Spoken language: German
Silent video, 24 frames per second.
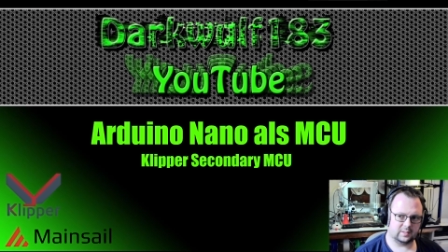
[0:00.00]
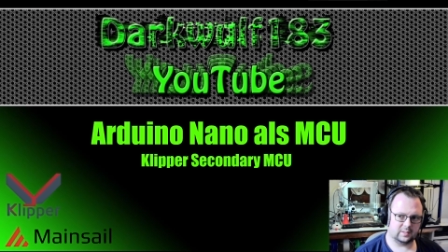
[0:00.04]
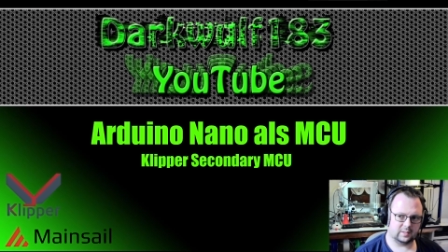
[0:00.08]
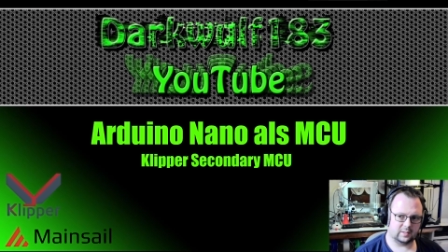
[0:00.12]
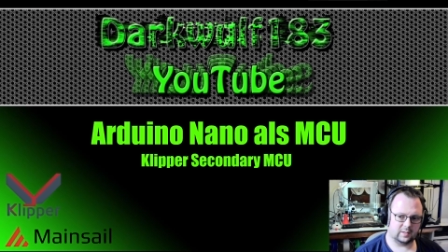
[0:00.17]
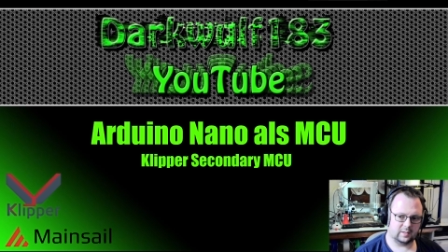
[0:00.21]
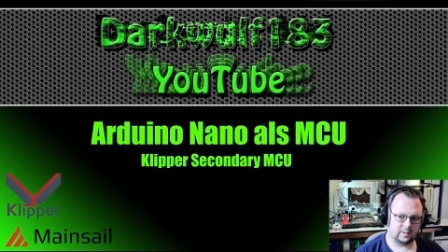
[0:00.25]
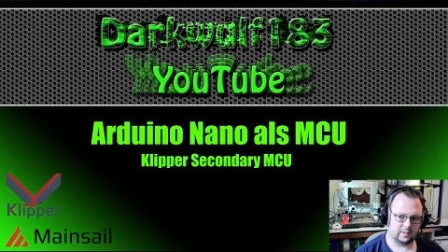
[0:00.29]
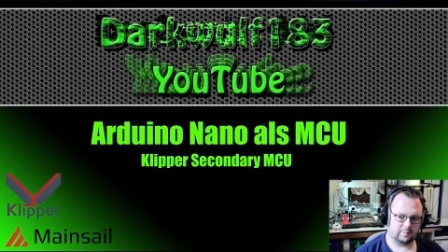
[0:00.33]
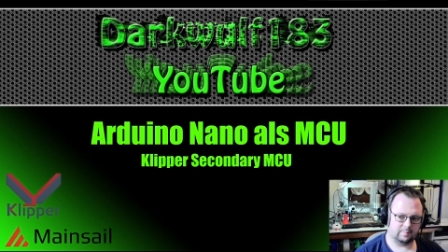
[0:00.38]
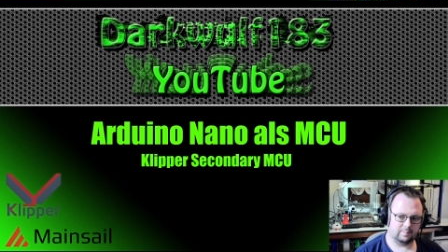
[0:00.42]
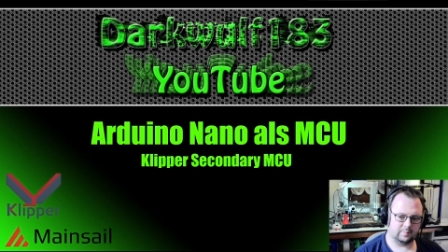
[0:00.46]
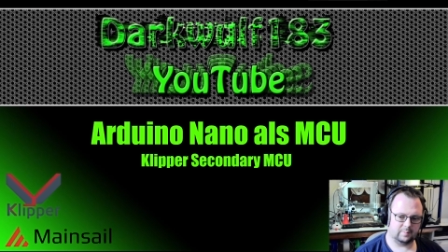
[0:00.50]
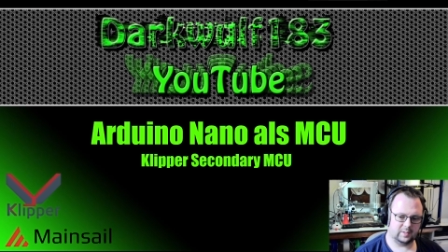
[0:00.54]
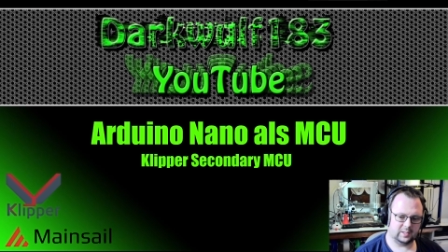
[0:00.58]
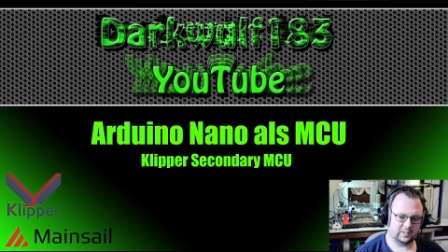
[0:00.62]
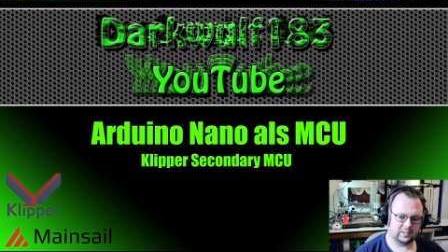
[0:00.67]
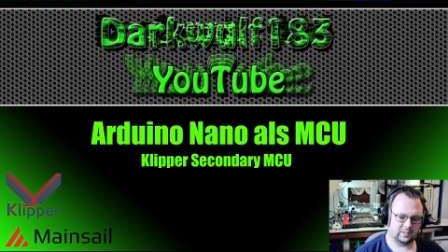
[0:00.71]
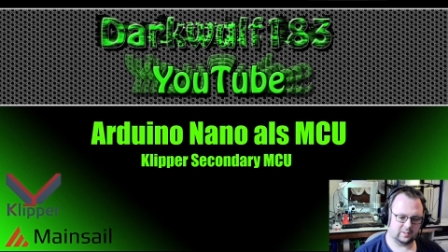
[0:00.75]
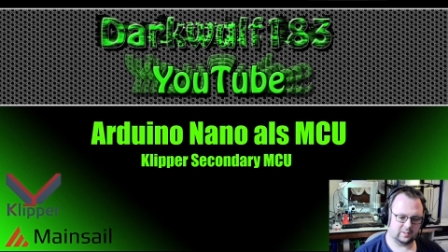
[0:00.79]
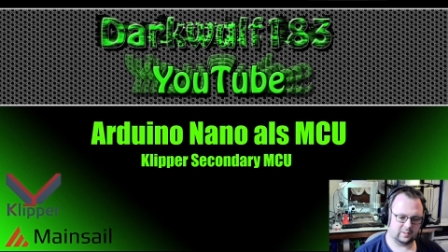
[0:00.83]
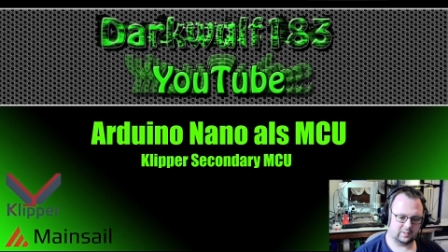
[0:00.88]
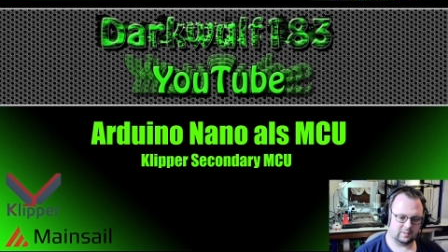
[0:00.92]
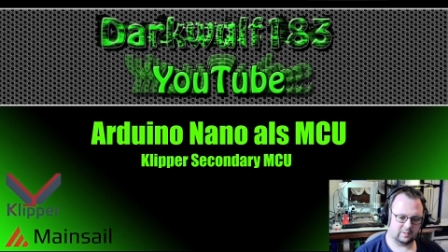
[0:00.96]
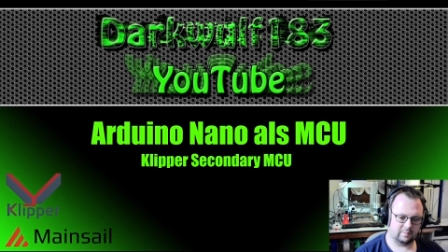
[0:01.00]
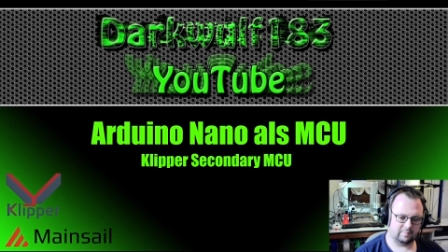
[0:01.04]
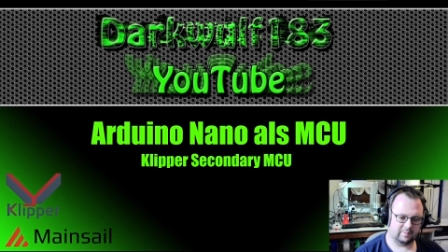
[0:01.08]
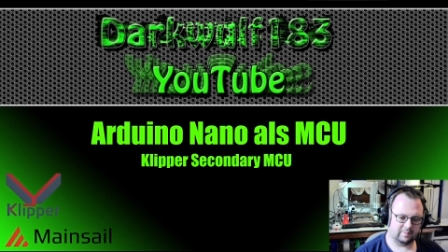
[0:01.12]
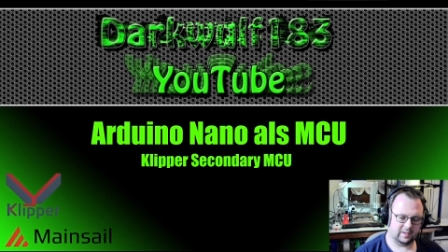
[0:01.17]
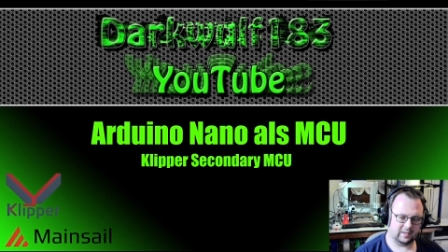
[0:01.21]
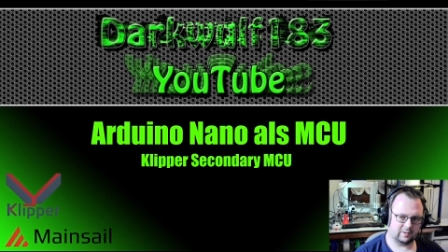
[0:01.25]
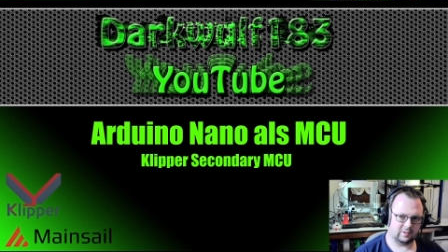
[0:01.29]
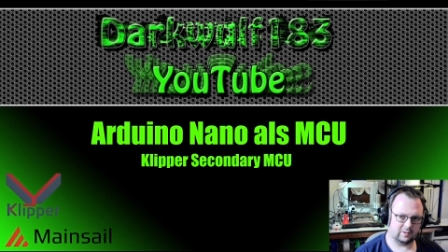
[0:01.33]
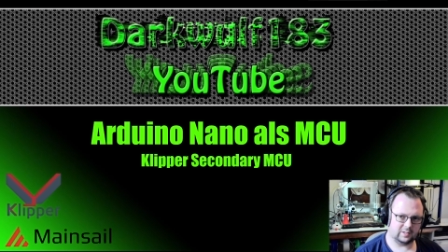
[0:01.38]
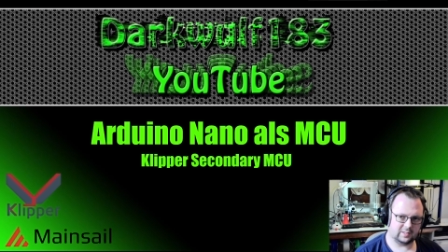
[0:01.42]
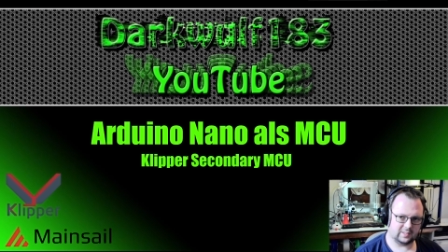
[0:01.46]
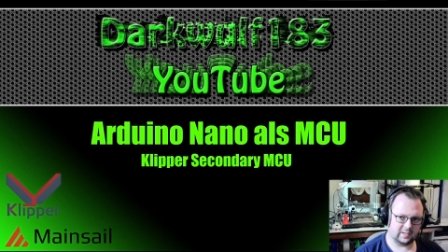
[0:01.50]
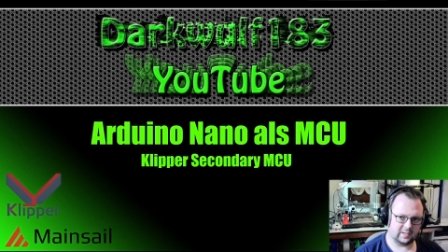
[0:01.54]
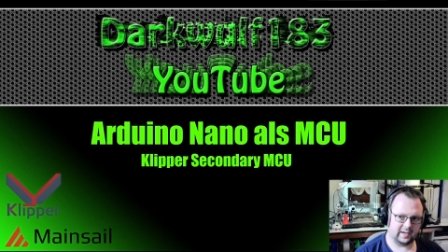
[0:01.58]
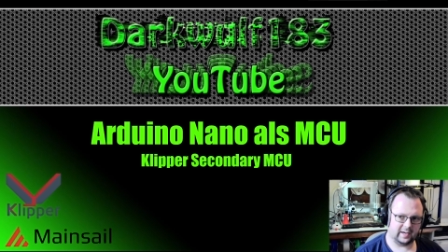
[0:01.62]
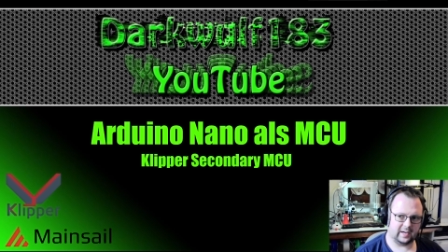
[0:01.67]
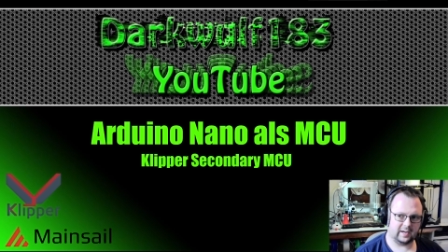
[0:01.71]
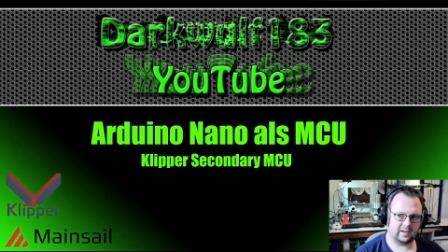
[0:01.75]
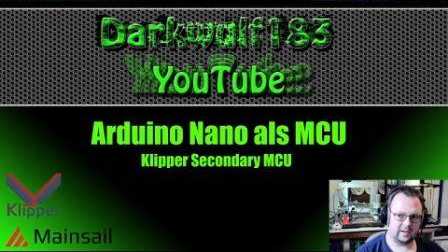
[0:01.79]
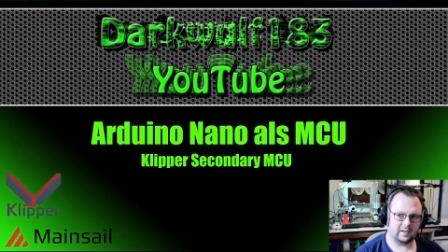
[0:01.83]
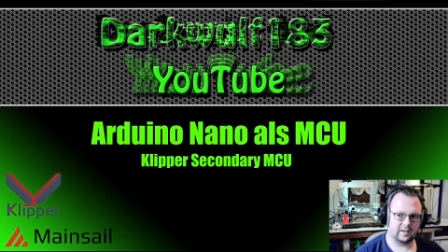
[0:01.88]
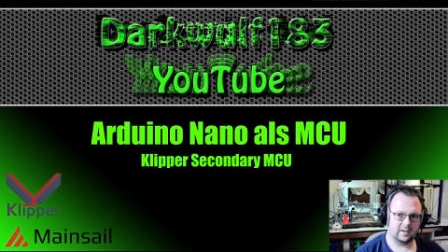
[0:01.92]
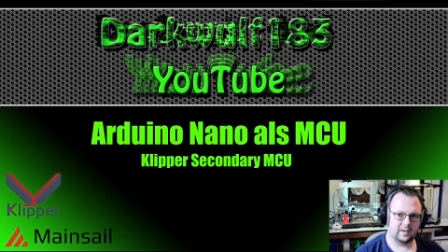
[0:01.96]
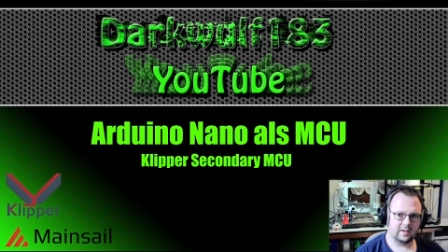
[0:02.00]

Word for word: ähm, ich werde euch zeigen,